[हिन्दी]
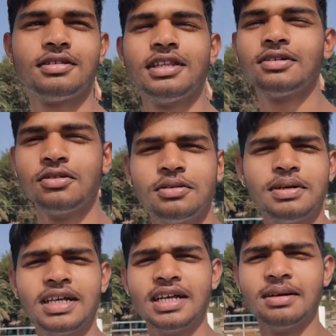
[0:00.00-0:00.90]
उतना कोई
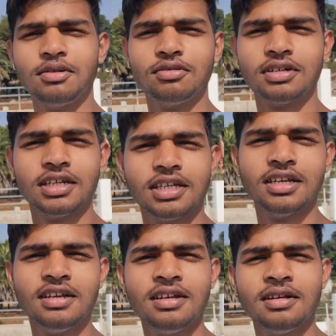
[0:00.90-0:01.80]
बड़ा अमाउंट नहीं
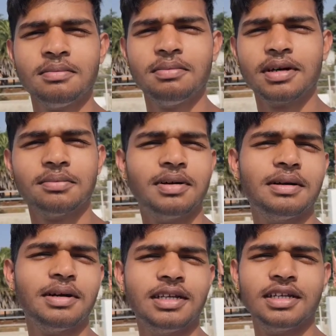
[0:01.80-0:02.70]
है पर
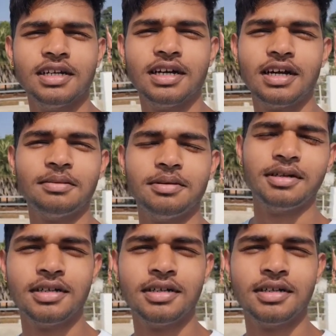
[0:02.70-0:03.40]
मैं भाई अब